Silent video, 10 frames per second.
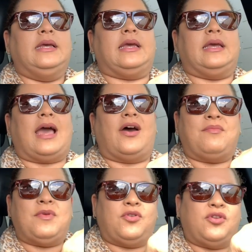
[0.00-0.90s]
Eh,
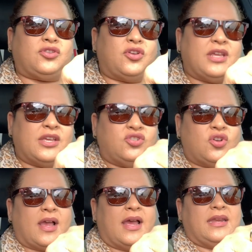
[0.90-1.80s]
ahora mismo no estoy ni en
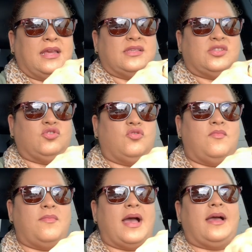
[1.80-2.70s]
yoga ni en
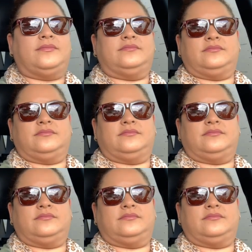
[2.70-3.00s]
zumba.